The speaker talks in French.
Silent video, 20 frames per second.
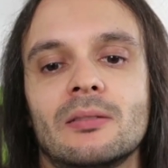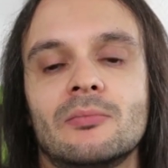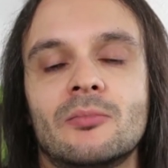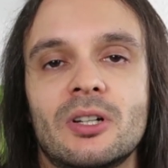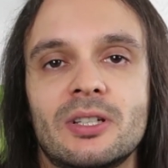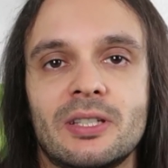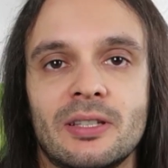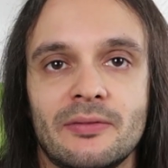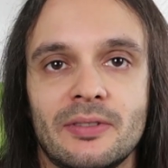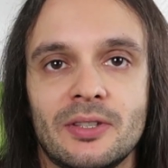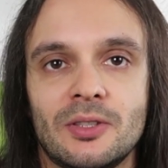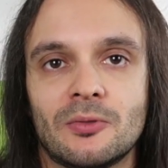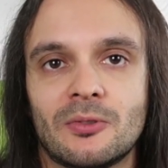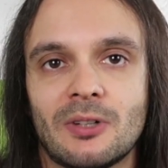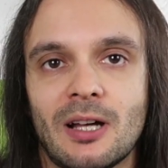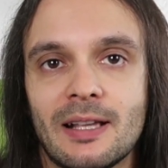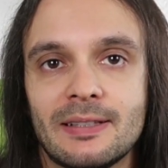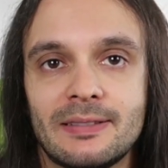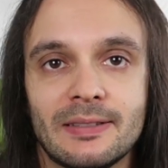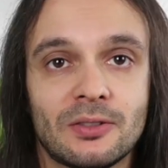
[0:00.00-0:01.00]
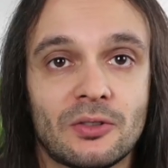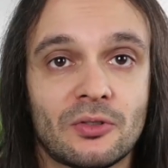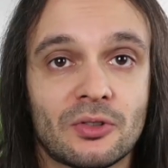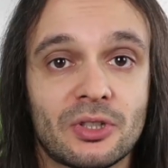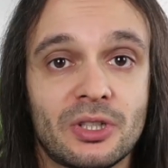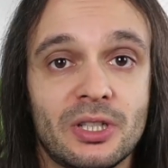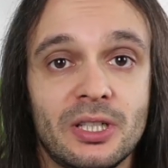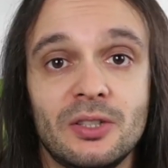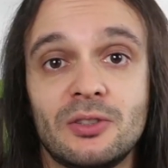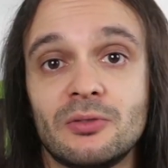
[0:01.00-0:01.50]
Moi j'ai une vision assez
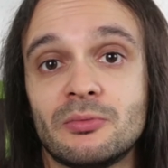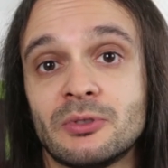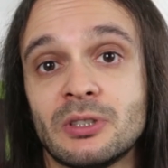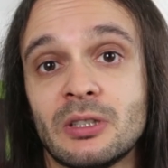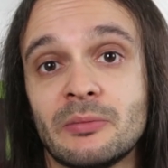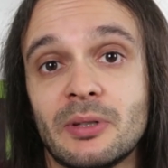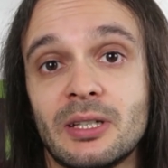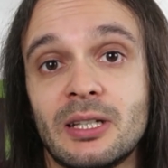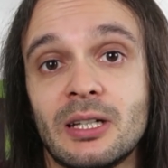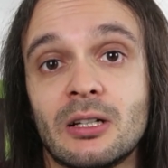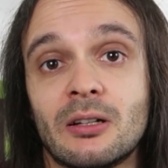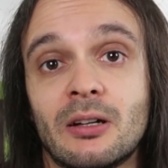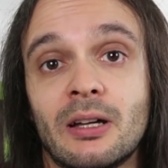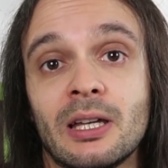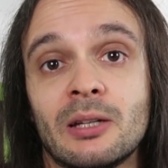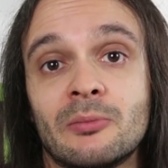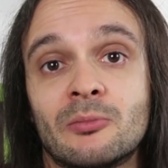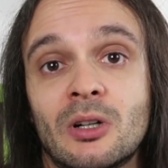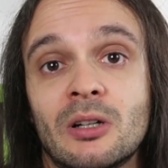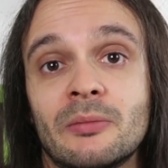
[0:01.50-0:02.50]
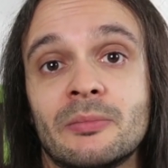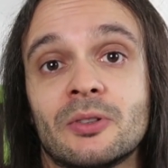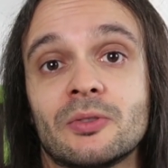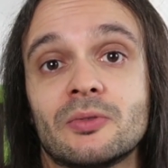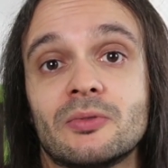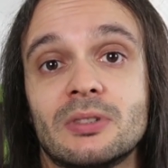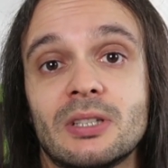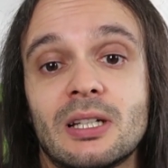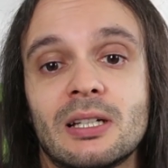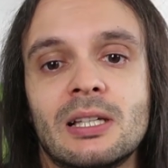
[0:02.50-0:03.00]
tranchée, tout le monde n'est pas d'accord avec moi, mais en
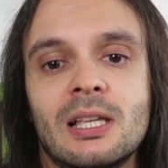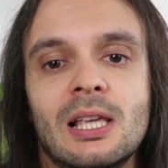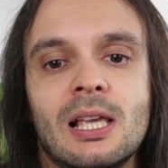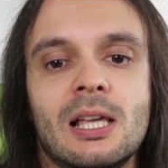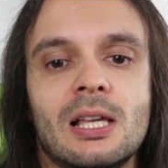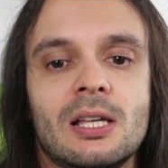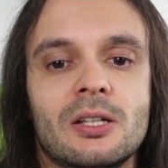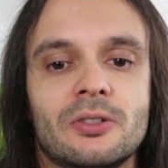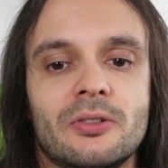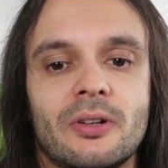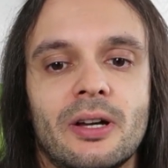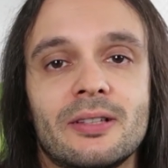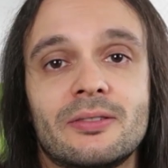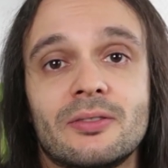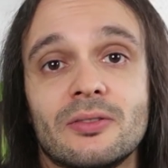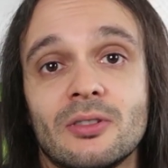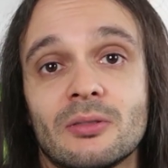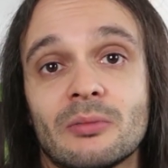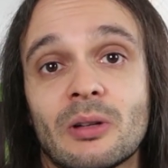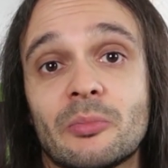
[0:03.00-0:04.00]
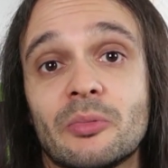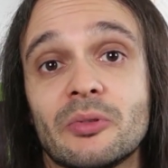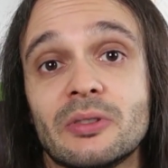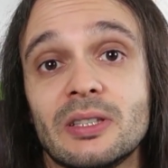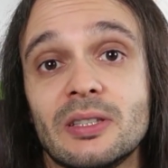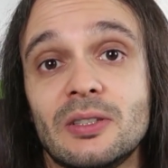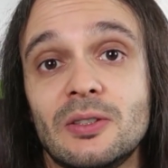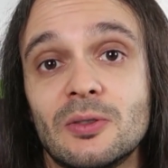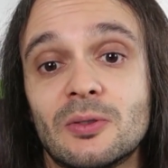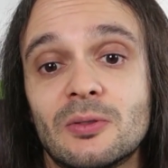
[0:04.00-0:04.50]
tout cas je reste sur ma
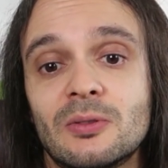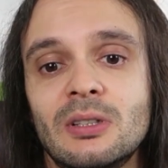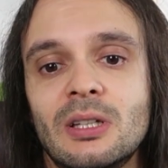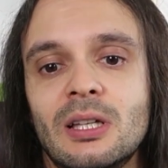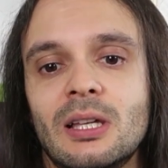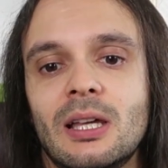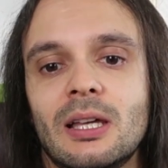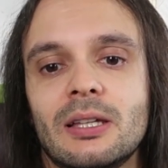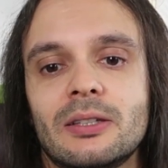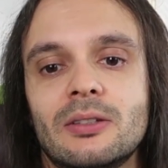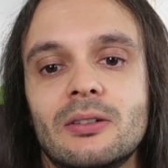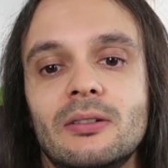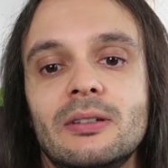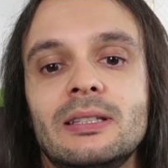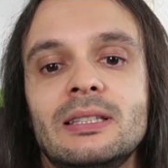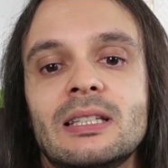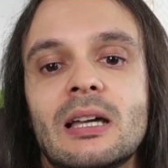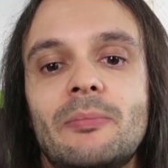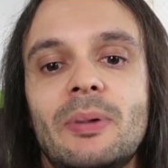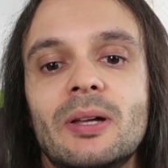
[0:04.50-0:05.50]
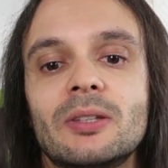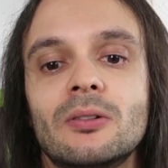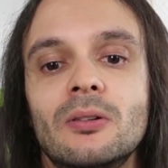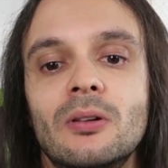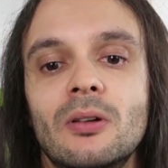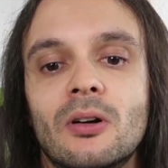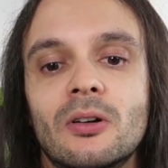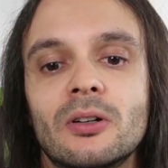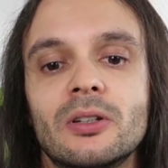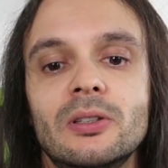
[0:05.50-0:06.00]
position, qu'il n'y a pas de
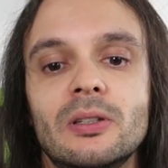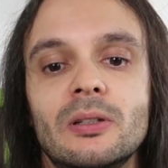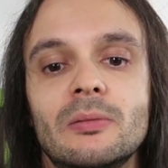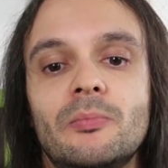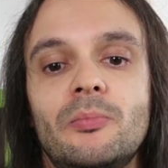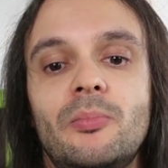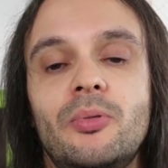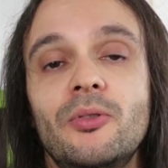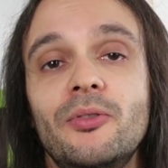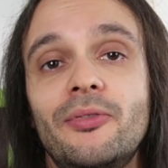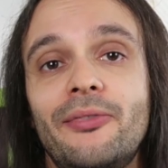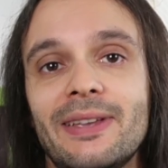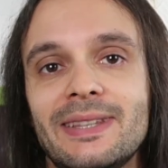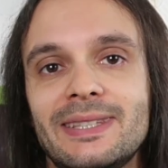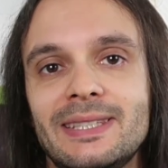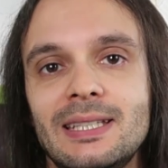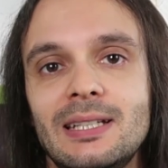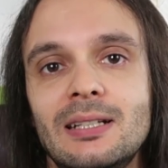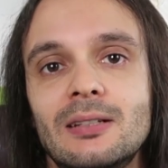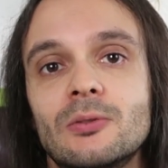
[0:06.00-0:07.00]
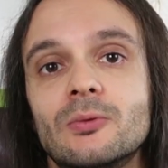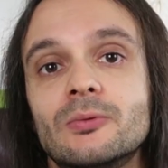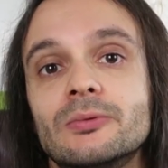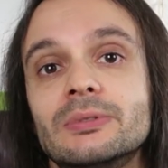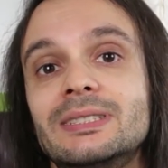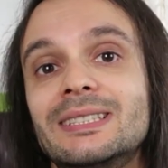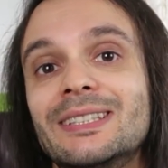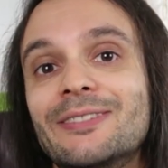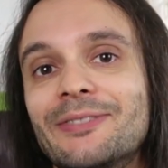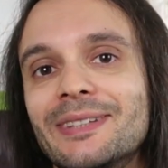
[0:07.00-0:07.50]
langue plus facile
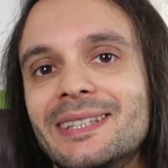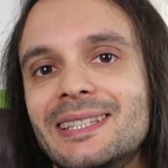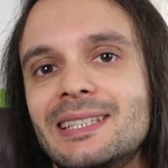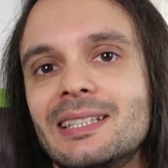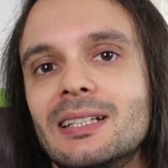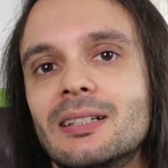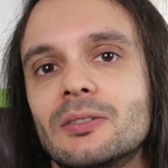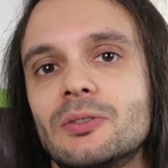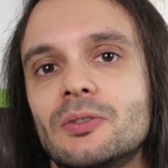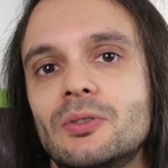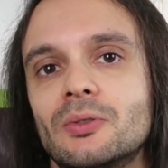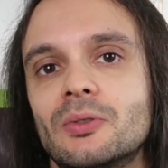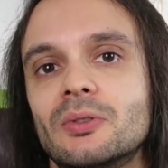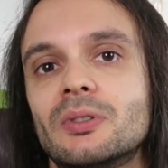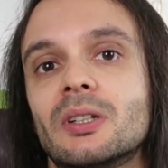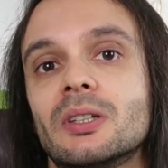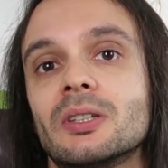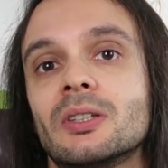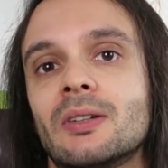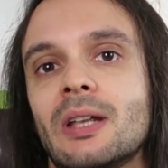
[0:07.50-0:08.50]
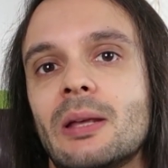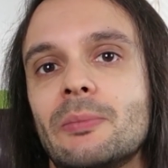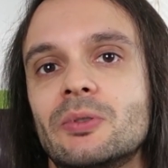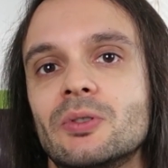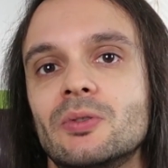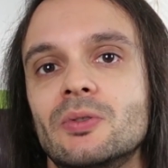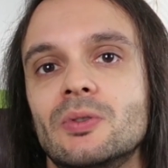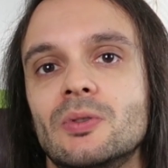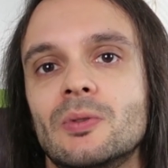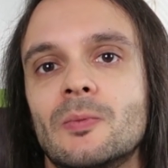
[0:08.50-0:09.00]
ou difficile qu'une autre dans
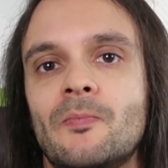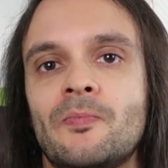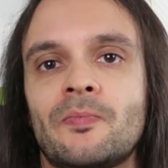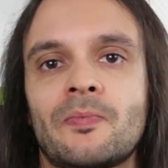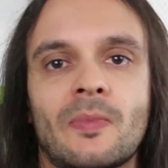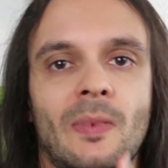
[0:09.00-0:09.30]
l'absolu.